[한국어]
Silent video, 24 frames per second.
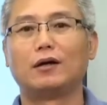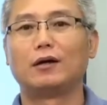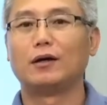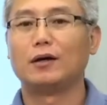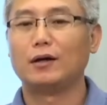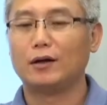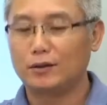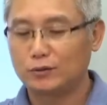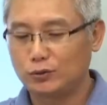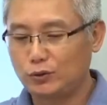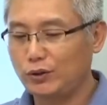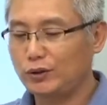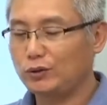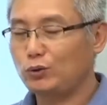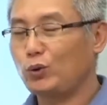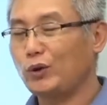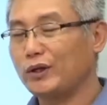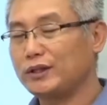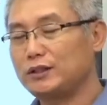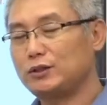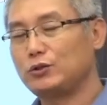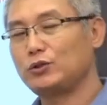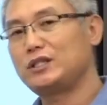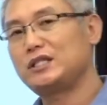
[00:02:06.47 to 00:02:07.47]
제
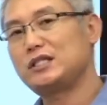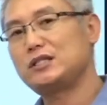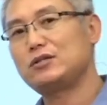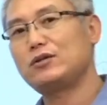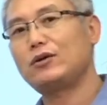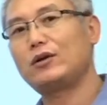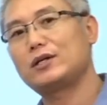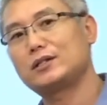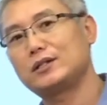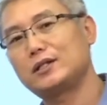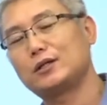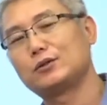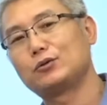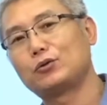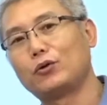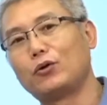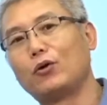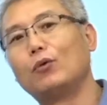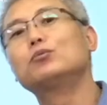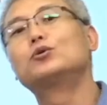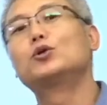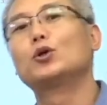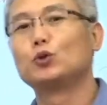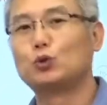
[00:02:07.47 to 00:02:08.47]
돼지도 신선한 산소를
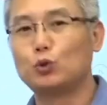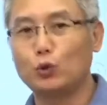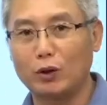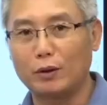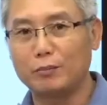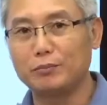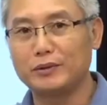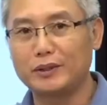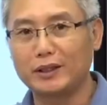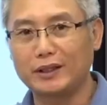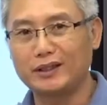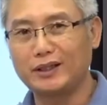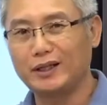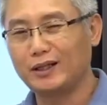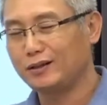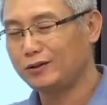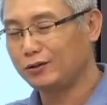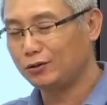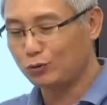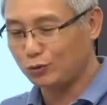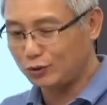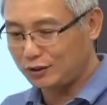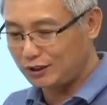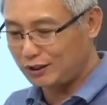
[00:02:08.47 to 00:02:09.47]
엄청 좋아합니다.
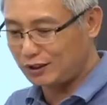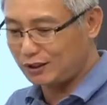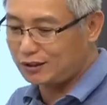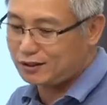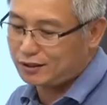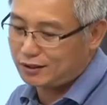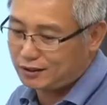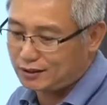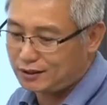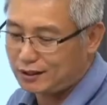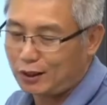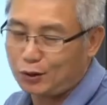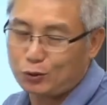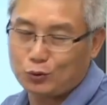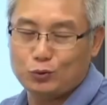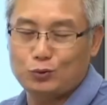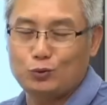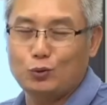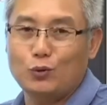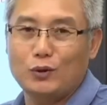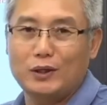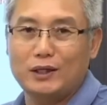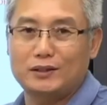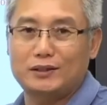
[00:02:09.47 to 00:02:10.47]
얘들도 지들이 싸놓은
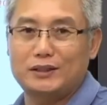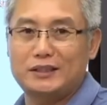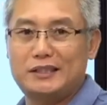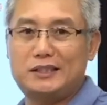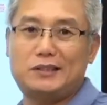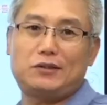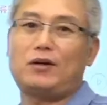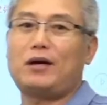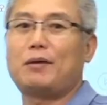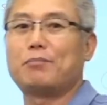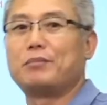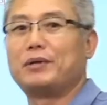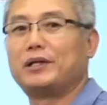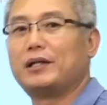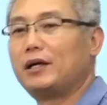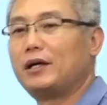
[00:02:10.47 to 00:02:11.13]
똥가스 싫어합니다.